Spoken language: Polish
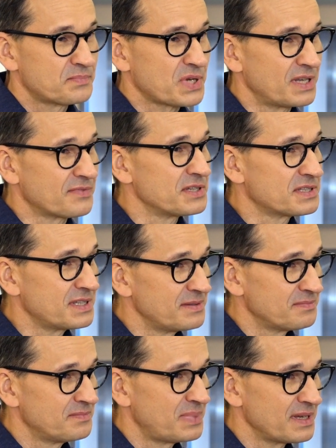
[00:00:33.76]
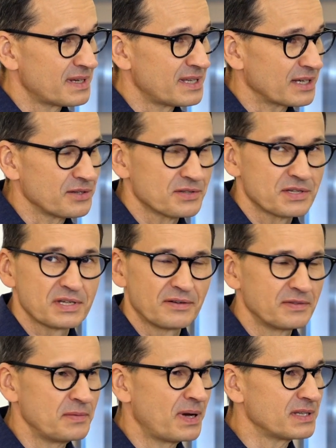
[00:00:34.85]
Przede wszystkim, panie redaktorze,
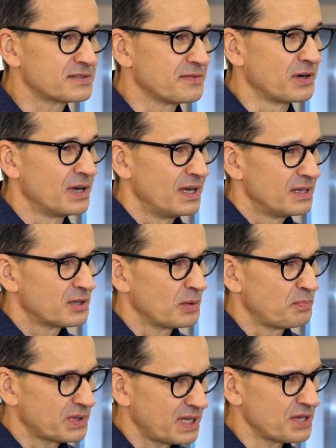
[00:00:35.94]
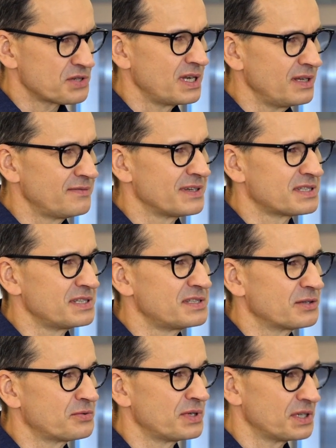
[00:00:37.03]
szanowni państwo, to potężne
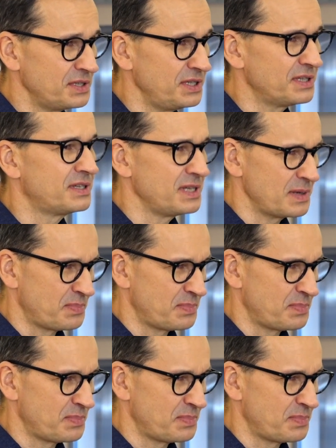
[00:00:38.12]
inwestycje, których nigdy nie